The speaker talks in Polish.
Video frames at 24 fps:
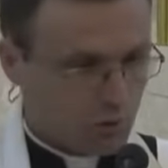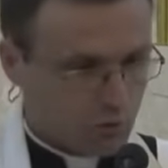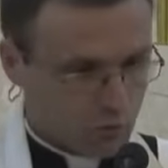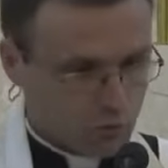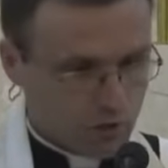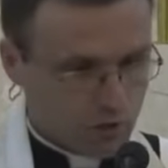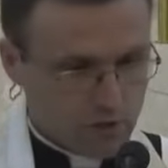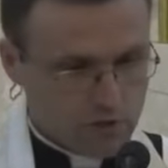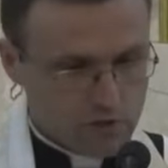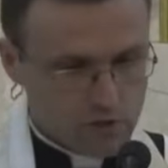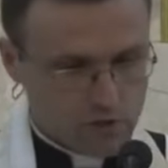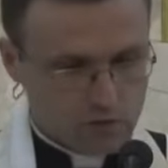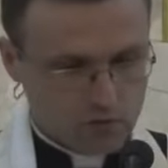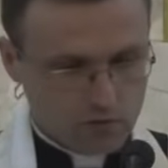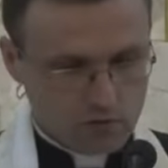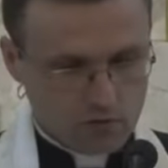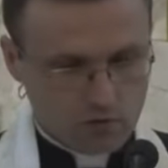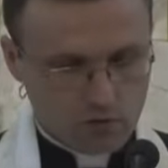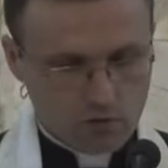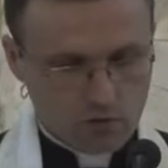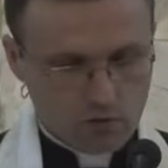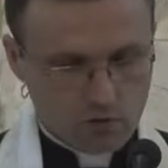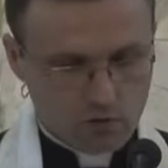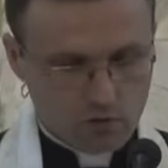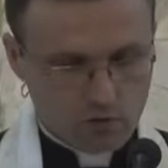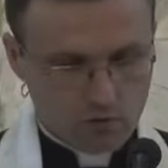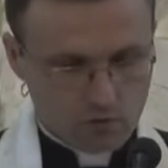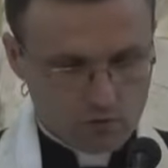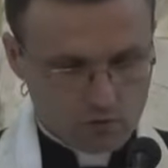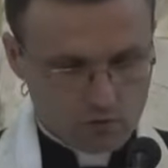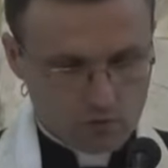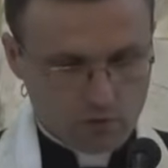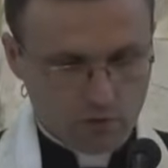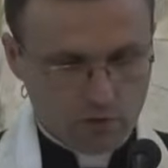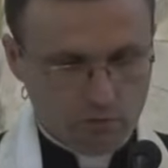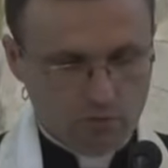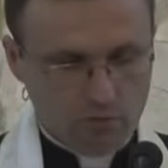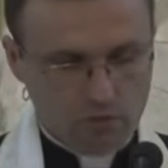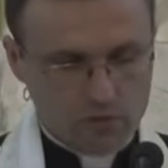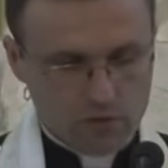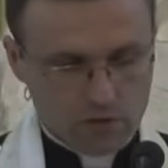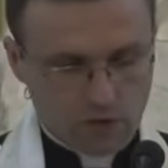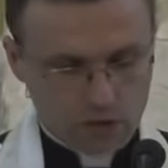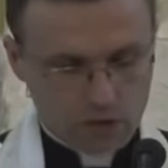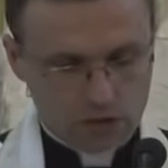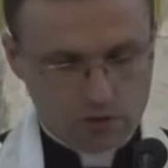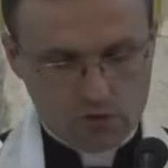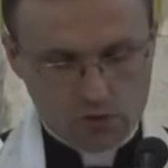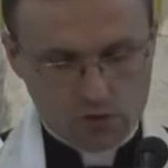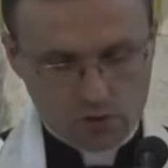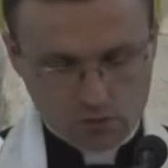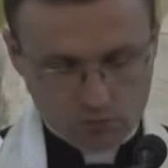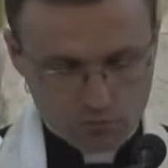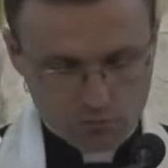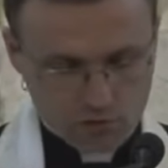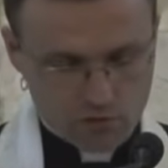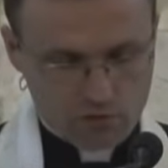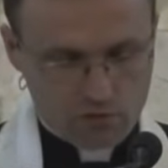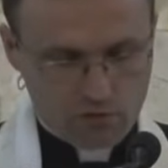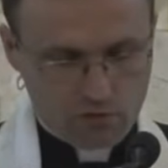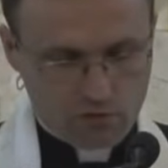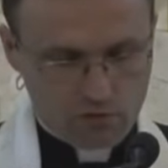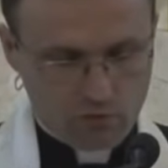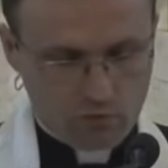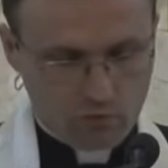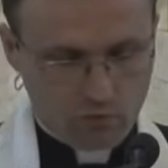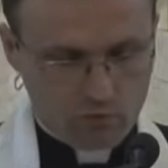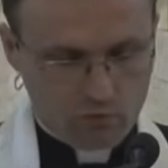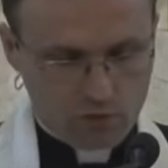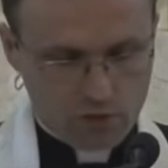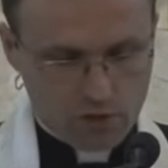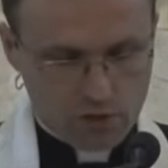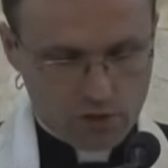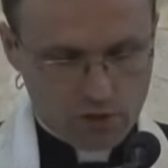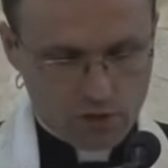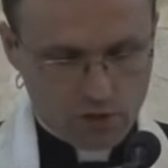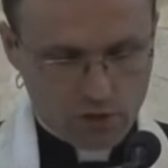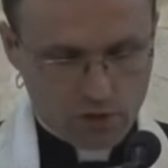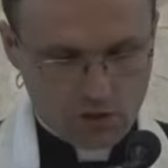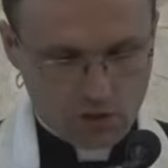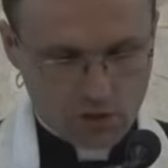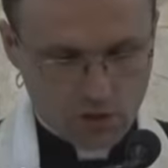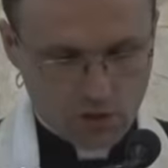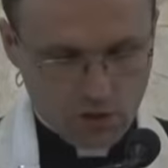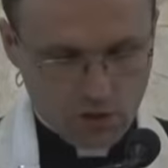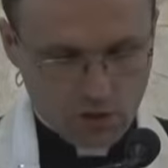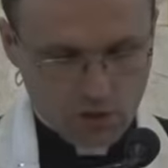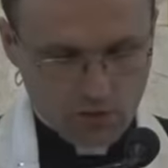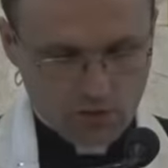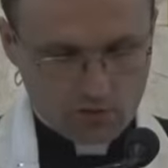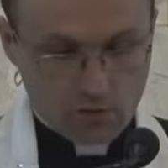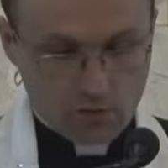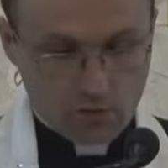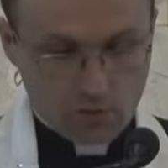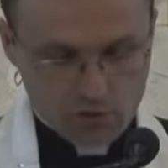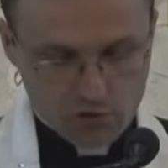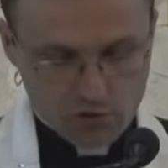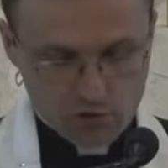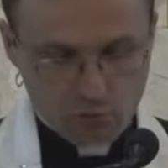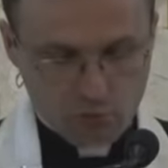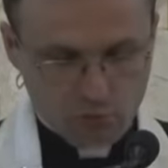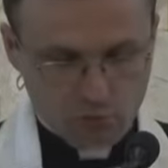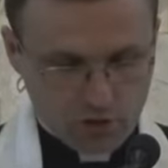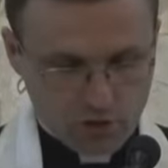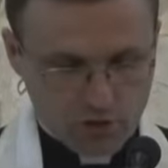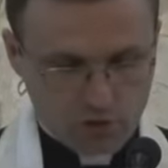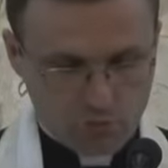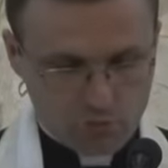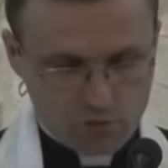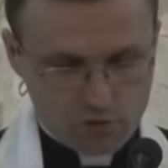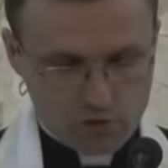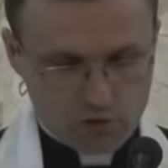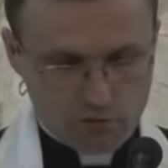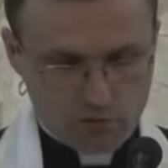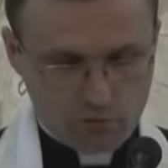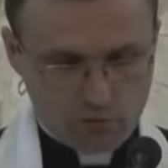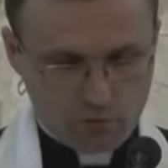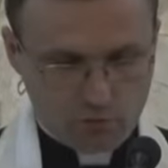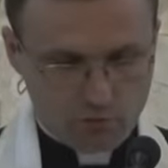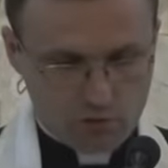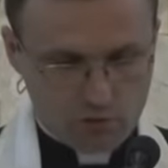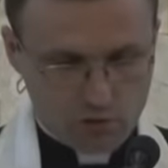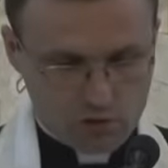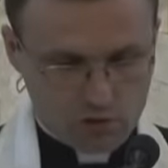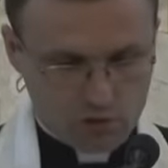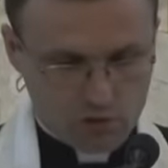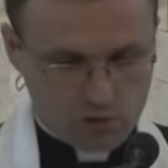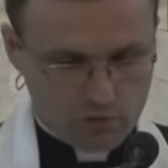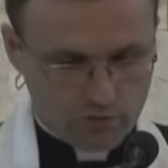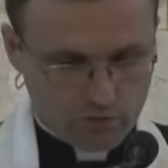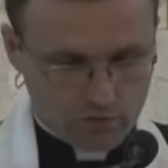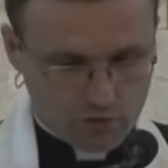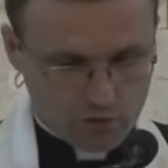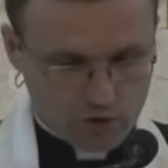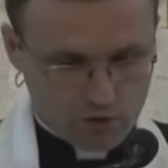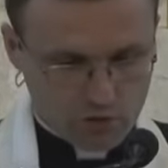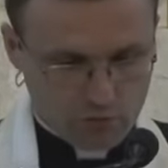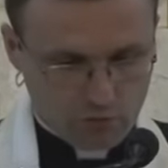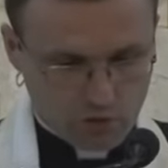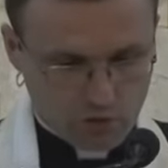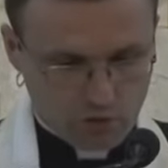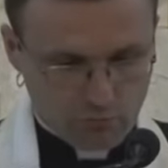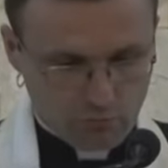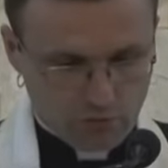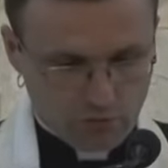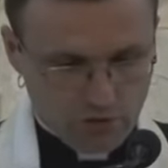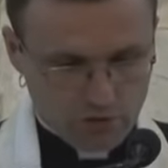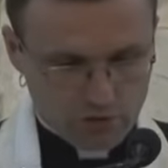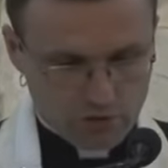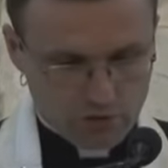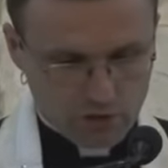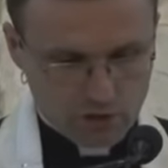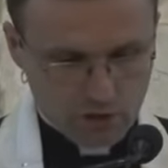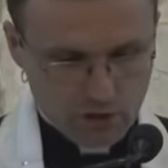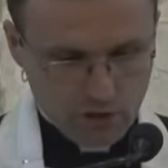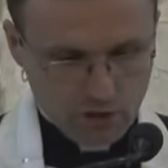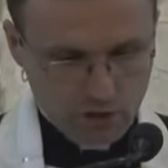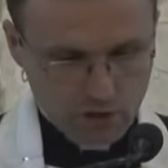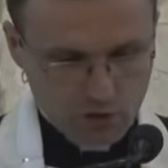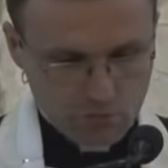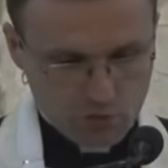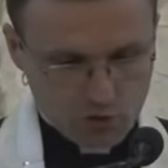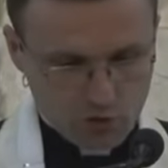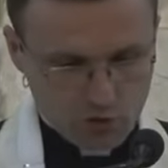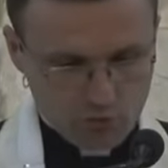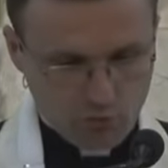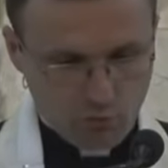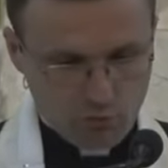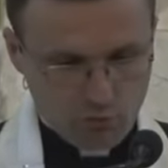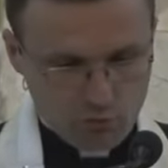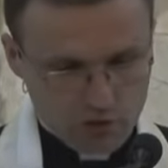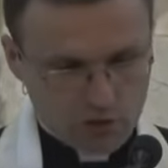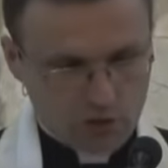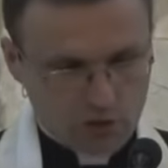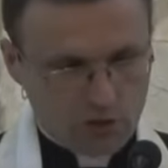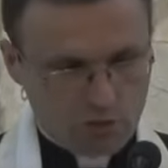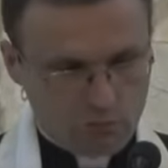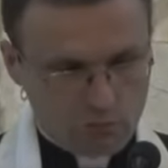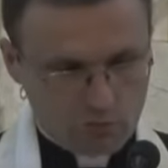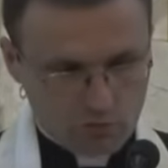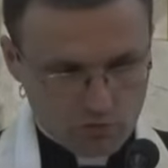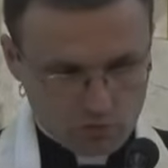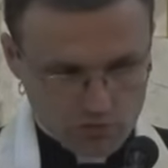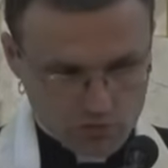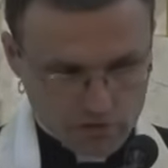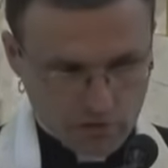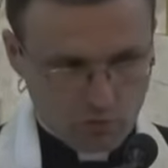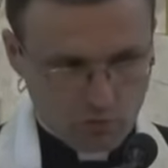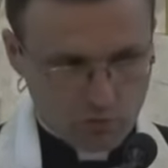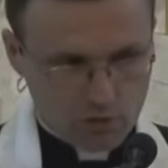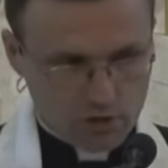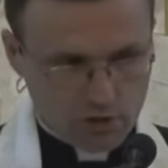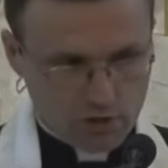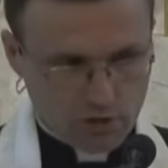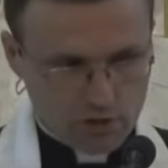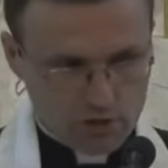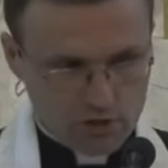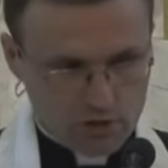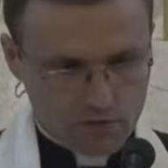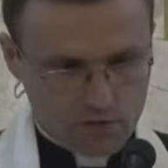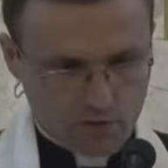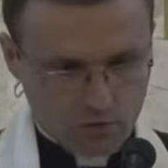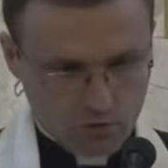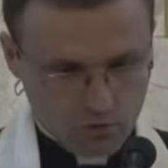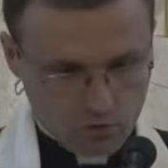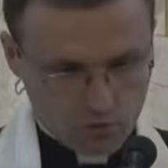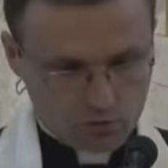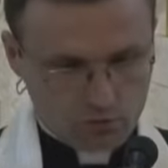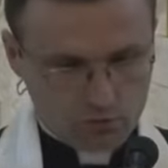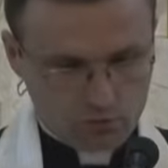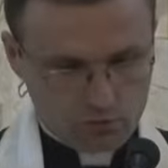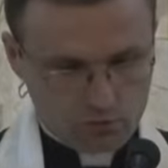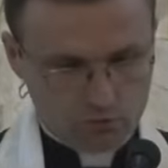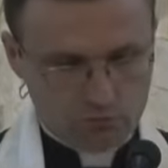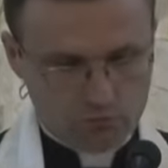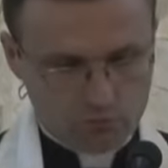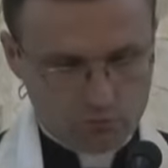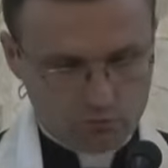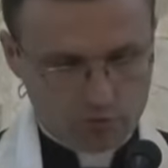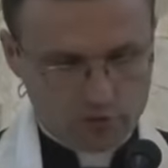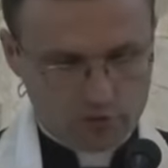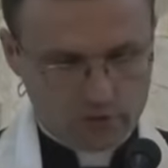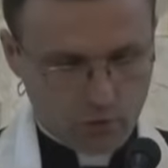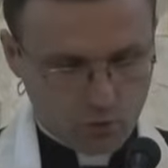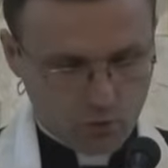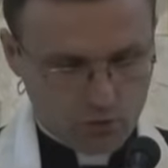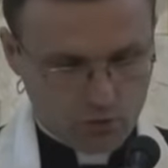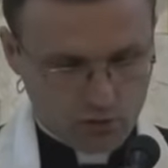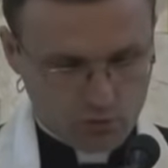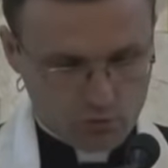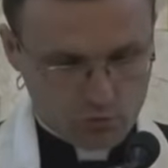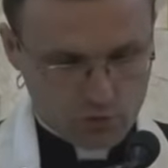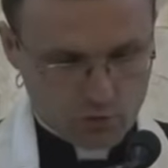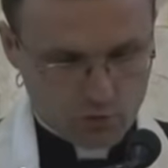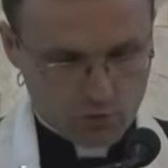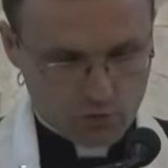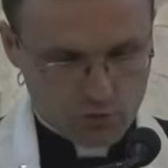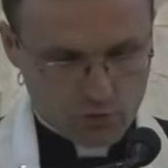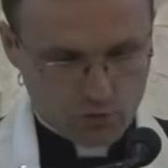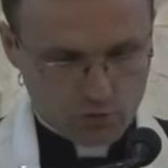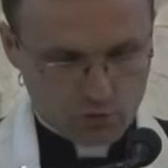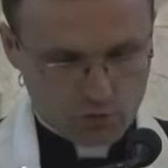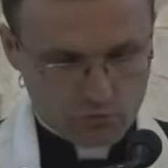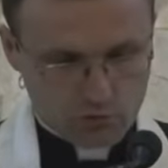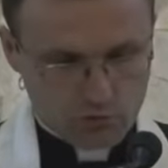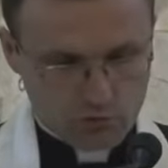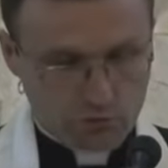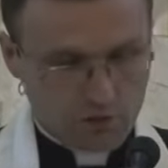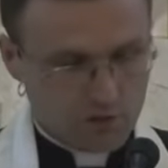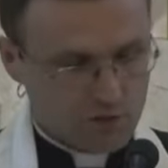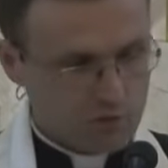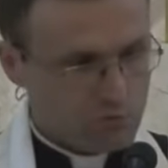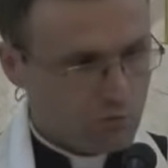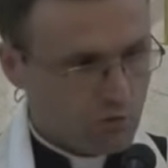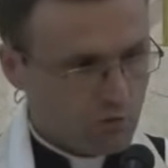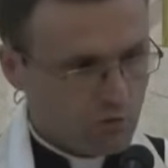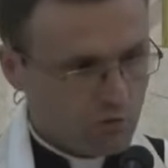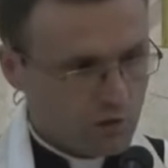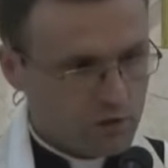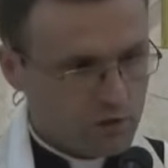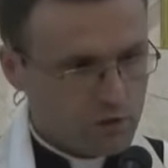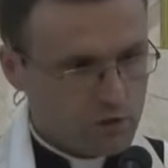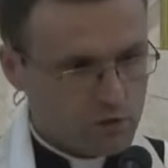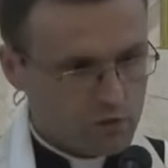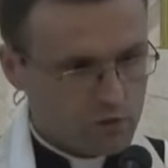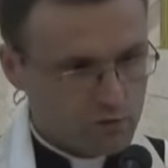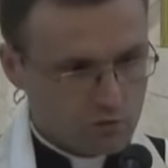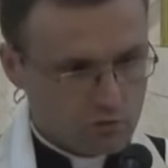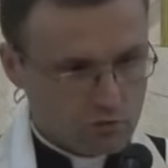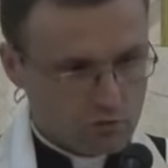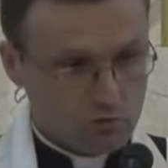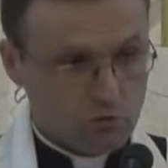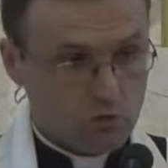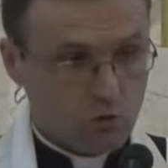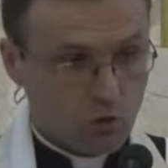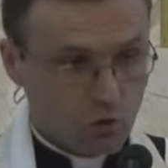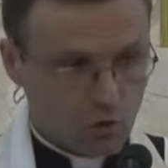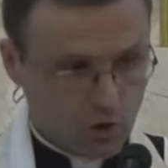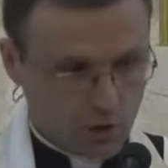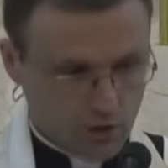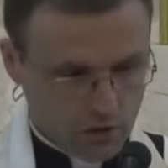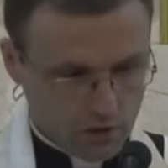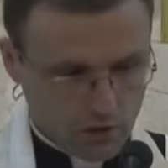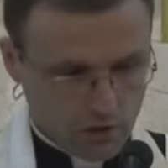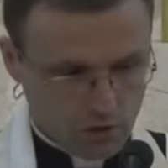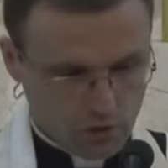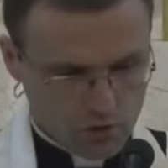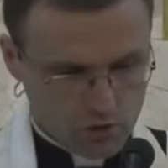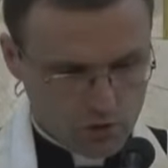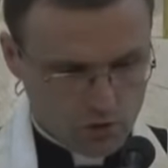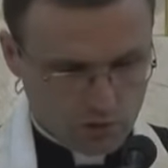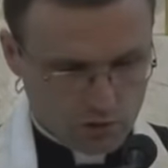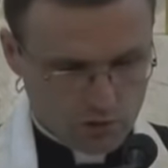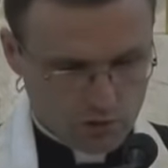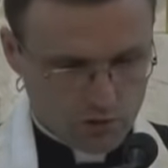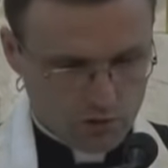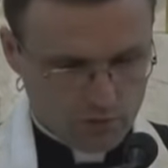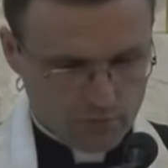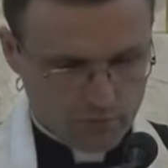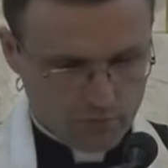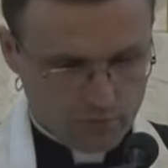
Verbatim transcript: Różańca Świętego, zmartwychwstanie, czy przede wszystkim w niebowzięcie, w niebowstąpienie, później w niebowzięcie na Świętszy Marii Panny, przypomina nam cały czas o tym celu nadprzyrodzonym i ma sprowadzić do konkretnego działania.